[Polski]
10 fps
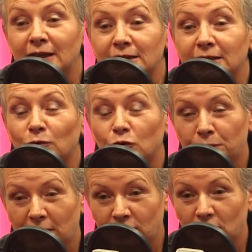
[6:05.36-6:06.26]
jestem
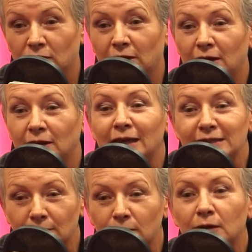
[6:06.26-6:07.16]
uprawniona, ja
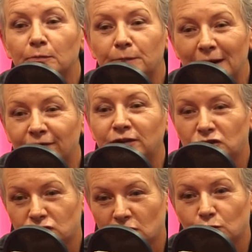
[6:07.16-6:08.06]
jestem
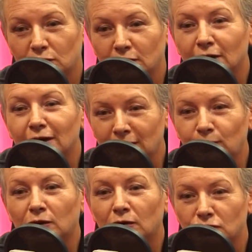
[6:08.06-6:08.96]
prawniczką
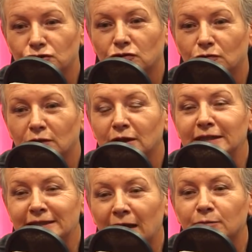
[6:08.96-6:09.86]
kryminolożką.
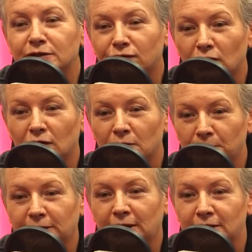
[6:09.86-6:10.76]
Znam swoje
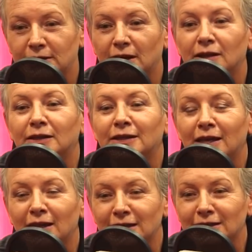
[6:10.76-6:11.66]
kompetencje. Dawno nie, nie
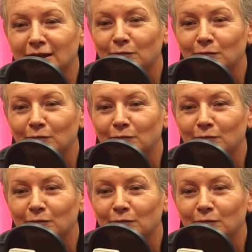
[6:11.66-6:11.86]
słyszałem jestem... tego